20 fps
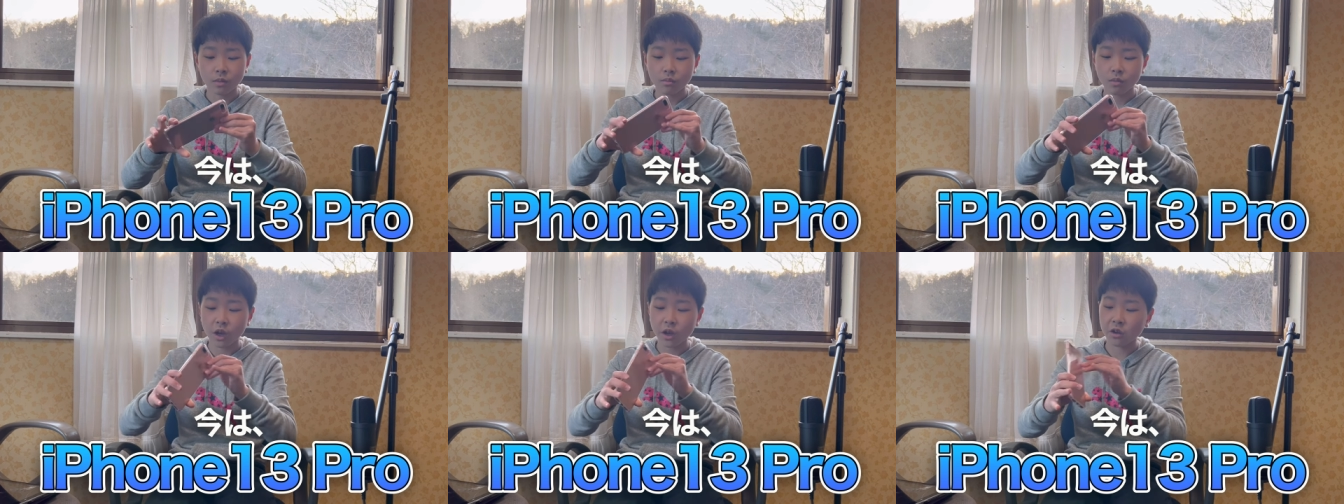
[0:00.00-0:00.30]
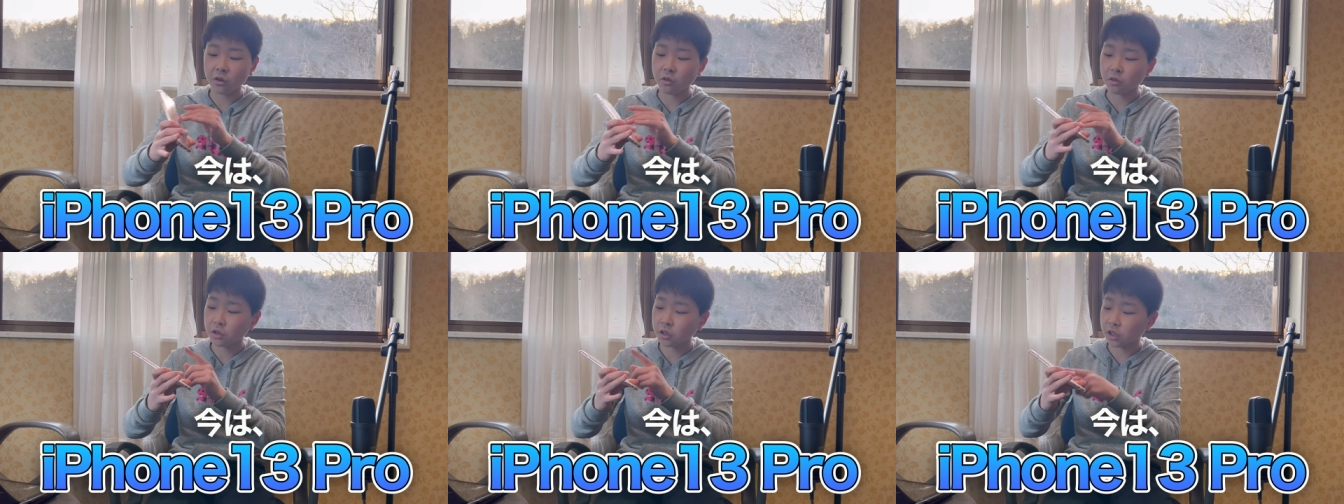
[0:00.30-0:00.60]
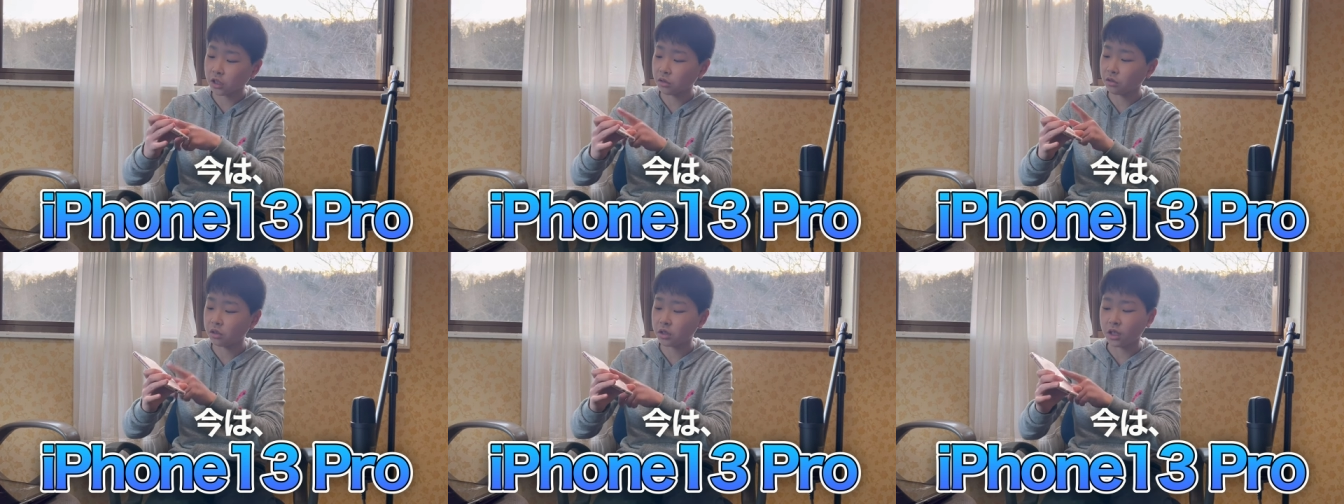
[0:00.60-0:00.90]
前はこれ
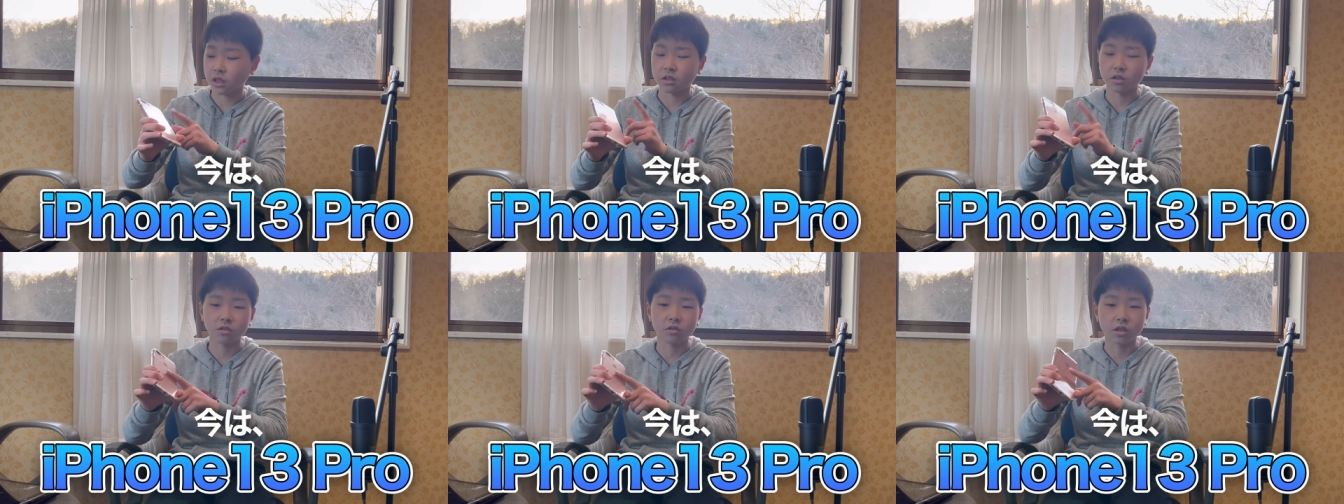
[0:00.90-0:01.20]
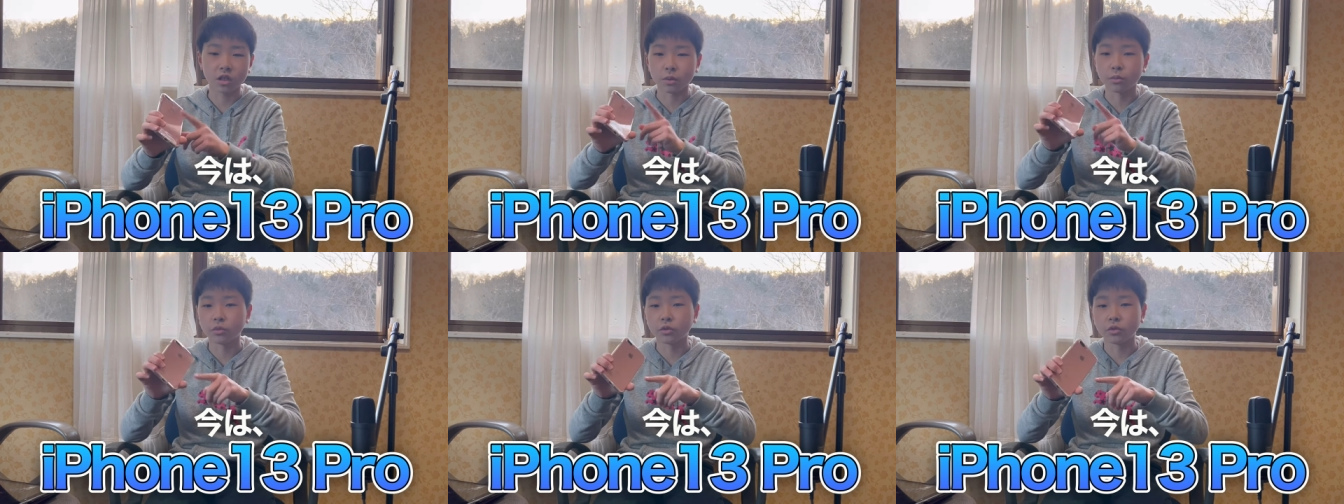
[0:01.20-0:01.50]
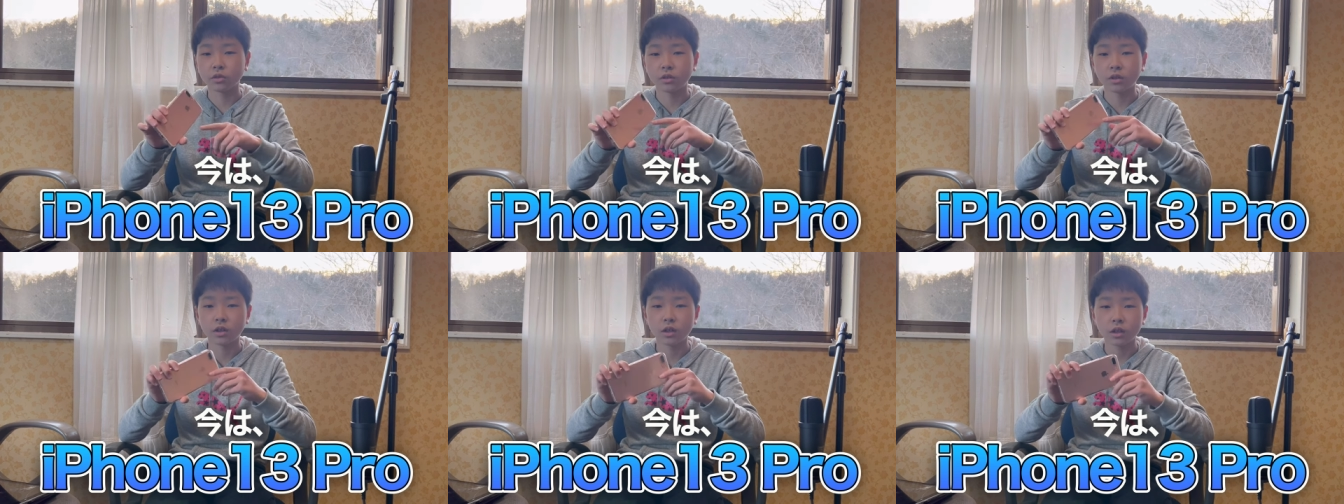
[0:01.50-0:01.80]
で撮ってたんですよ、全部。
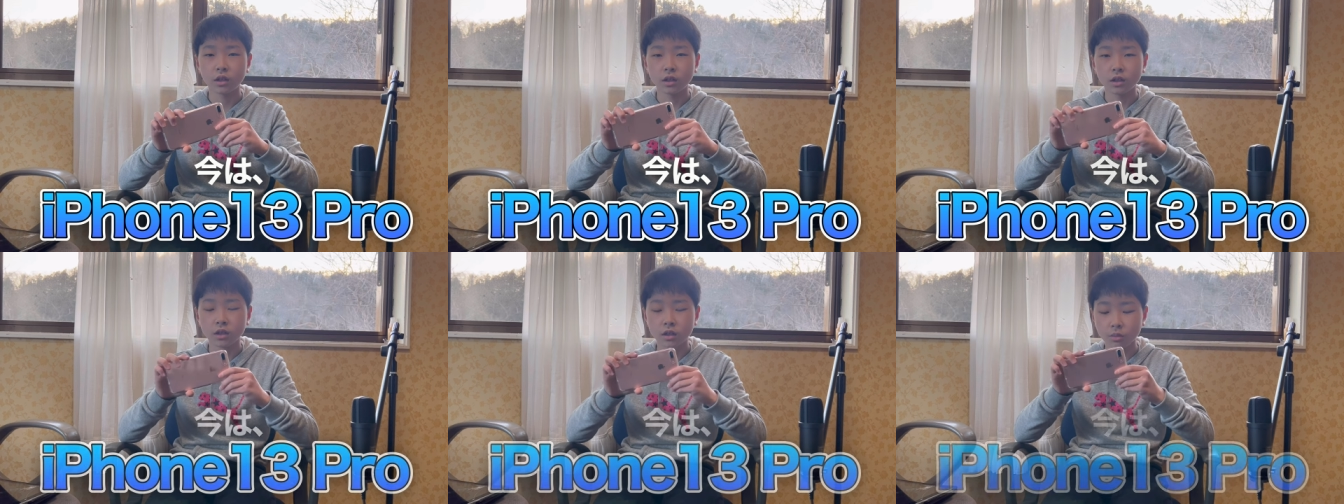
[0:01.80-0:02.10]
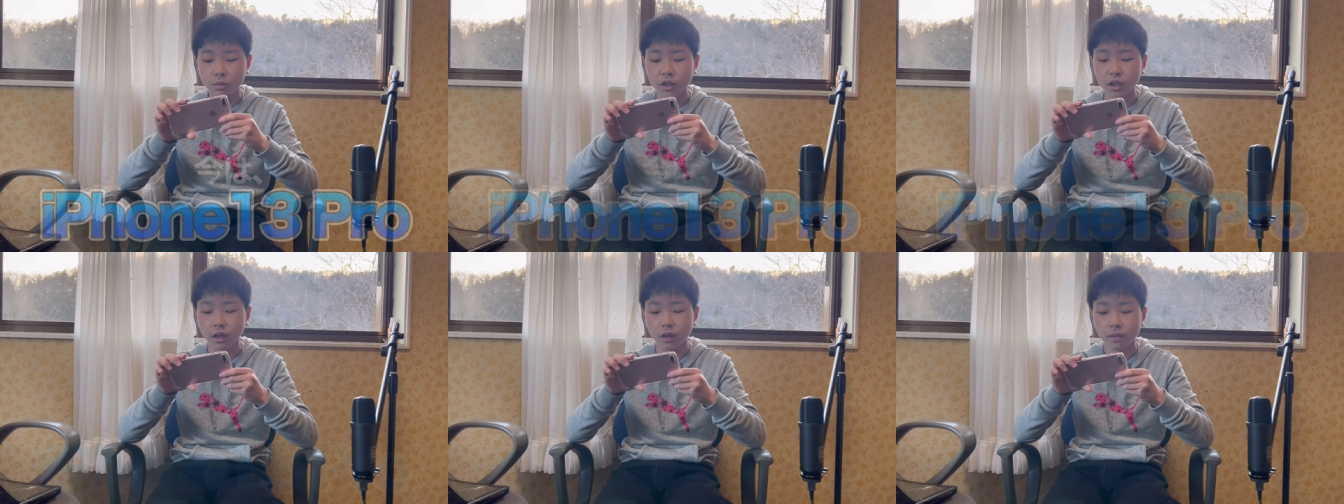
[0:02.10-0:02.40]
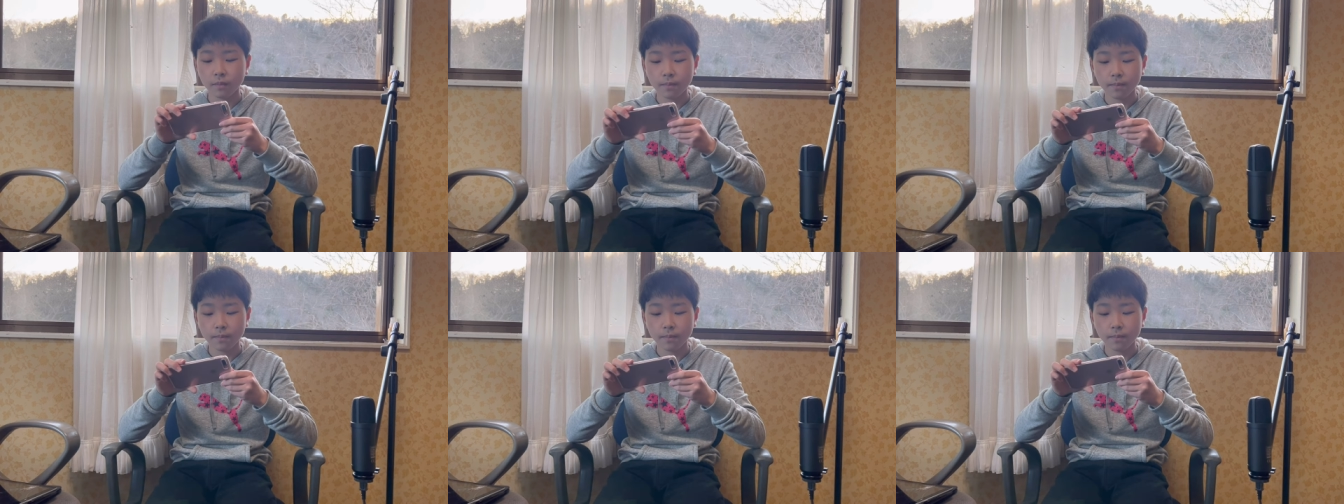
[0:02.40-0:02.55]
すべて。